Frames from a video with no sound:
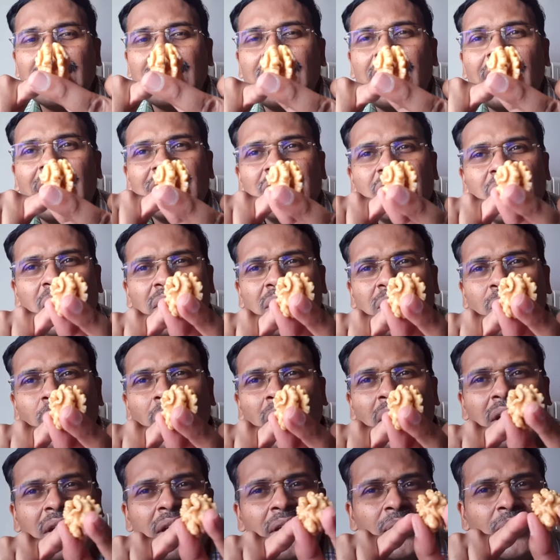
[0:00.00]
ஆக்சுவலாக இந்த
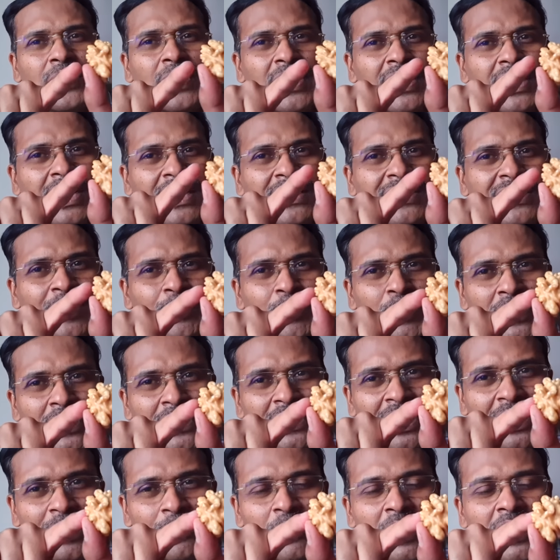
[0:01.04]
வால்நட்டோட கசப்பு
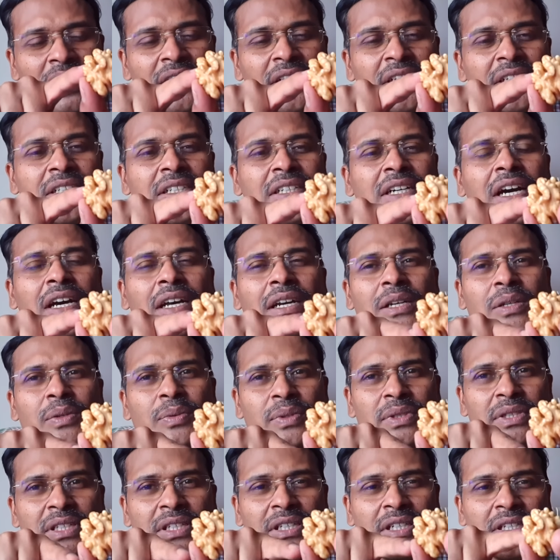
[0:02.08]
தன்மைக்கு காரணம்
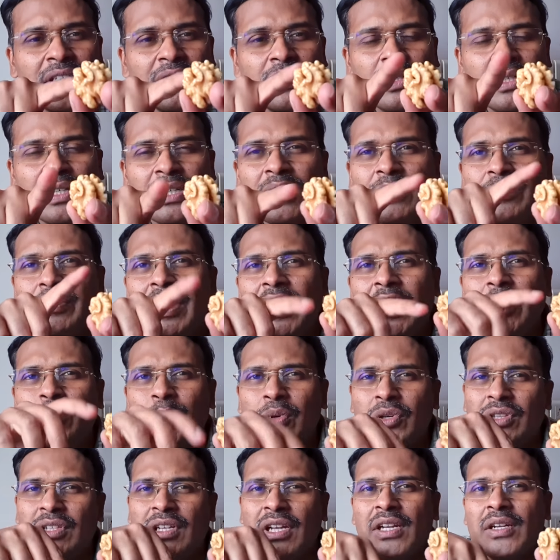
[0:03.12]
வந்து இதோட
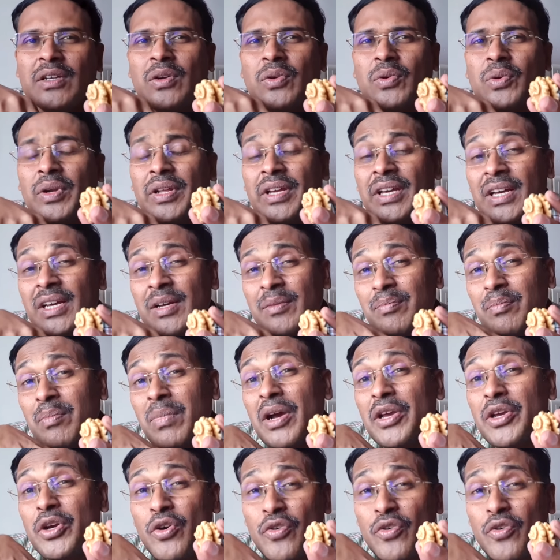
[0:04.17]
மேற்புறத்தில் இருக்கக்கூடிய பயோ